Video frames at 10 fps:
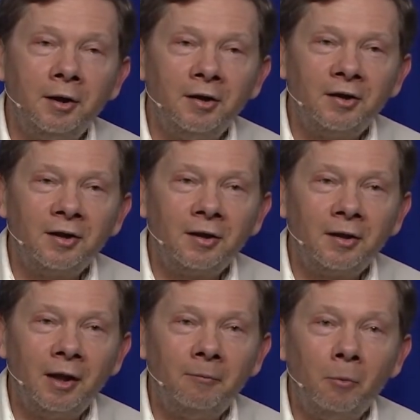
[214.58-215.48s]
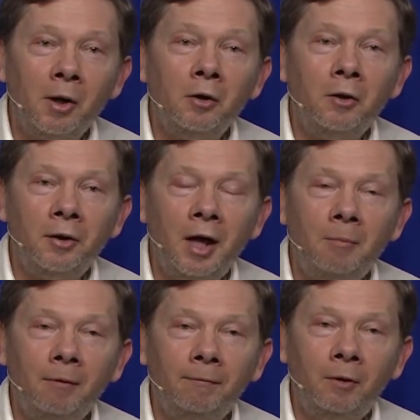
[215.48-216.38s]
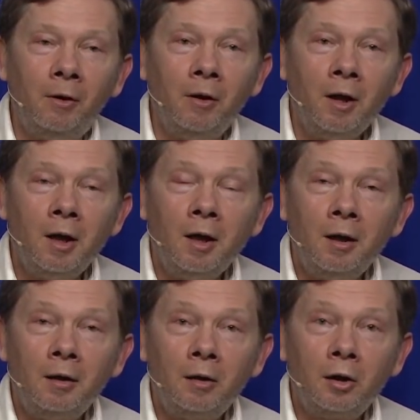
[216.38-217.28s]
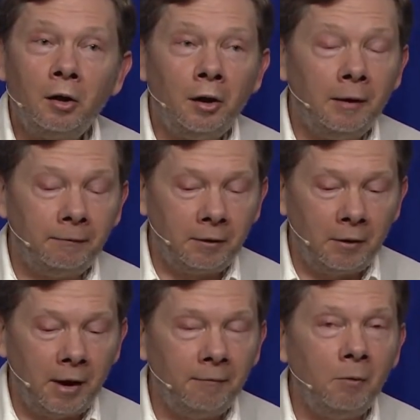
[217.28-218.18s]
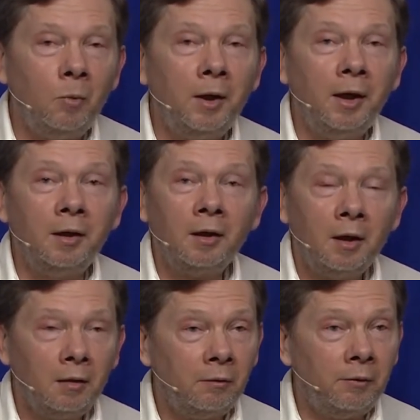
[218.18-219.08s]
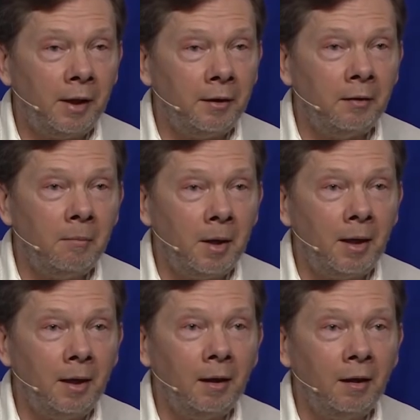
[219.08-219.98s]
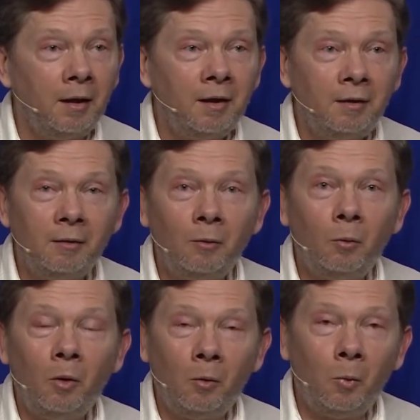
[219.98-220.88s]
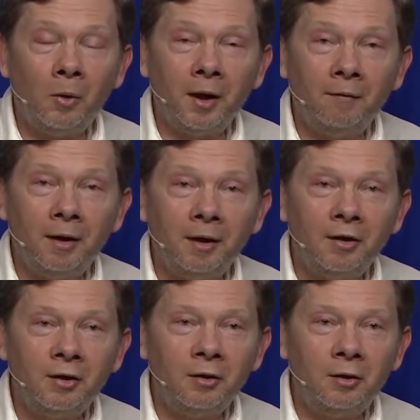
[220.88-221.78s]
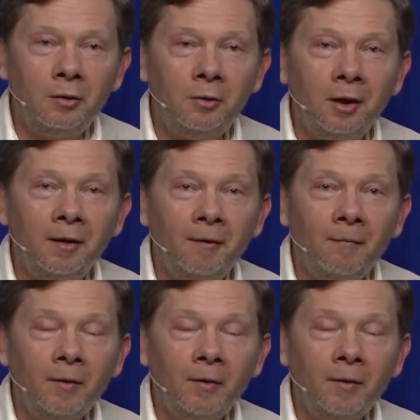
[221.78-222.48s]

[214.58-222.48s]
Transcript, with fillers: с которым он раньше не сталкивался. Например, начать поднимать штанги или пробежать милю, или что бы это ни было.